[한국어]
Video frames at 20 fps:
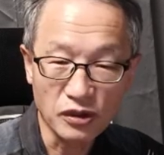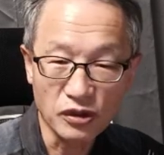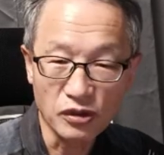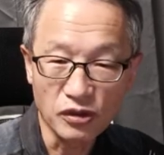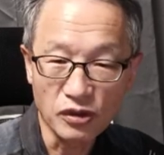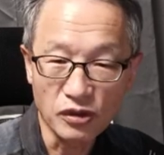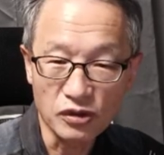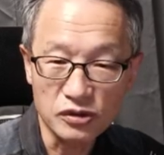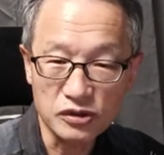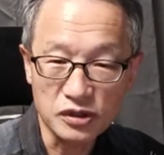
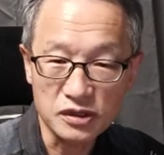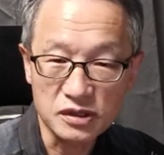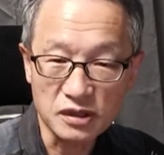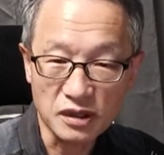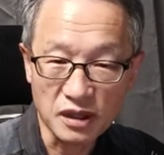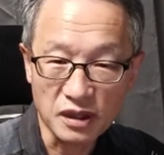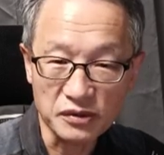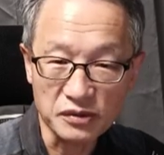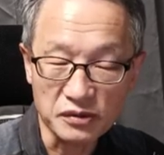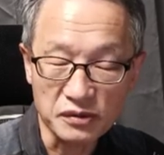
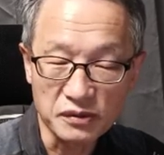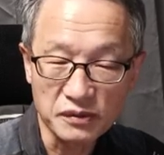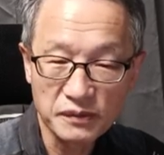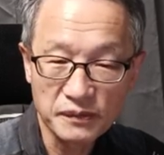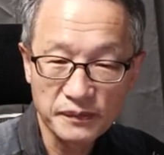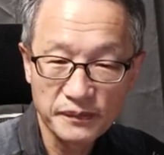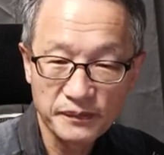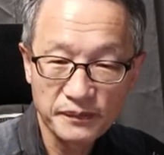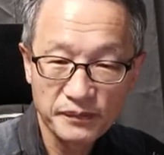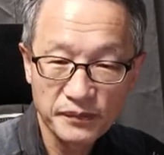어땠을까요?
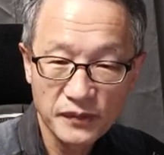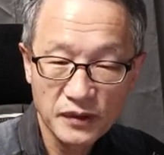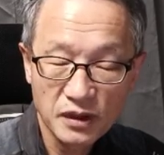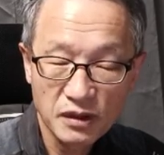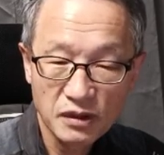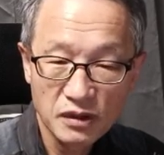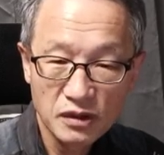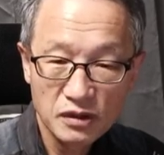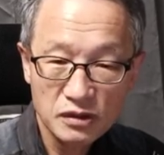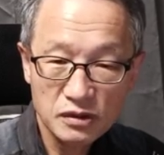
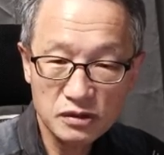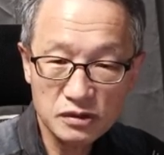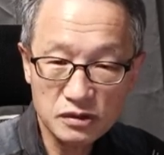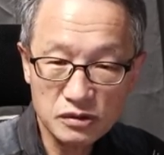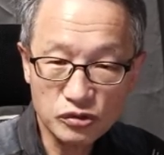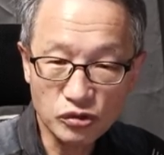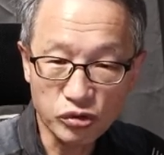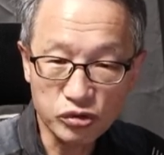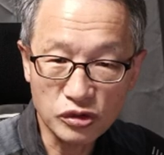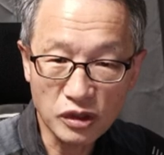그냥
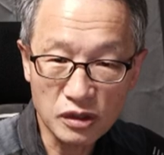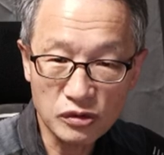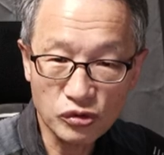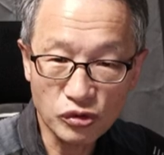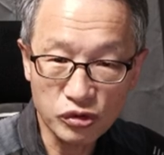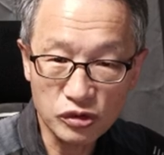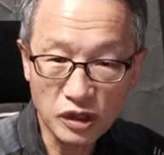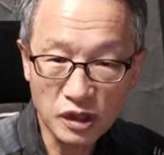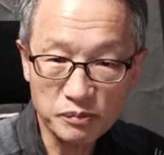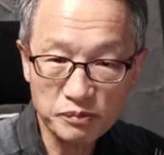돛단,
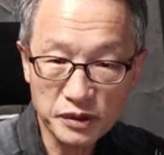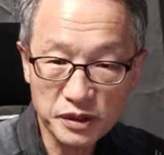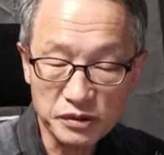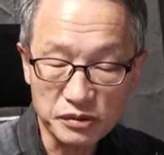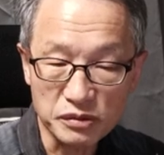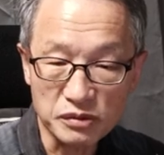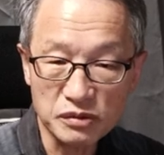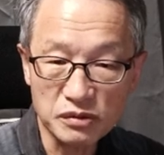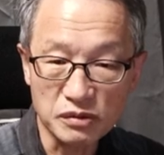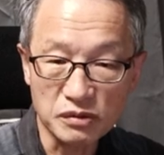
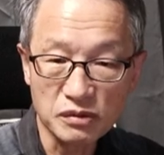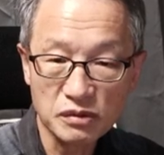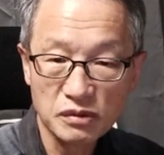돛단배요.